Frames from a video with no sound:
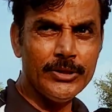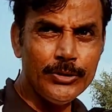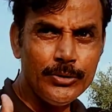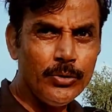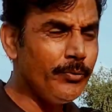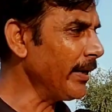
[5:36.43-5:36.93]

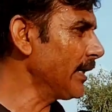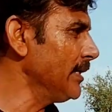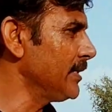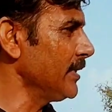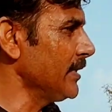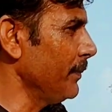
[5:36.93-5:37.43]
न्यू
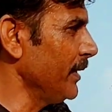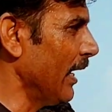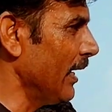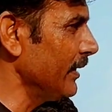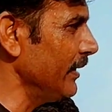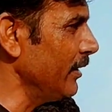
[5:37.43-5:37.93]
वैकेंसीज अभी
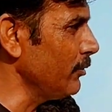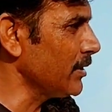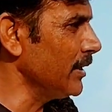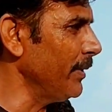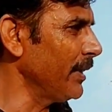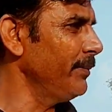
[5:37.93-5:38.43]
आ रही है
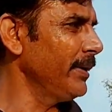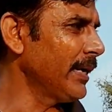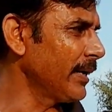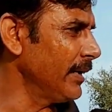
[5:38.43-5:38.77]
उसके बारे में क्या